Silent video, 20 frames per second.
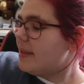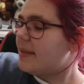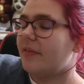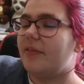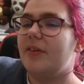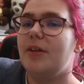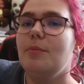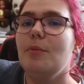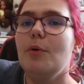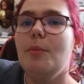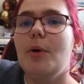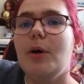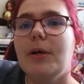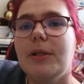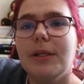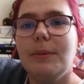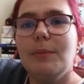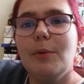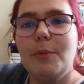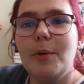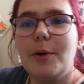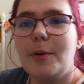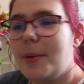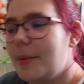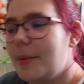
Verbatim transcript: t'as fini, il me mord, il me en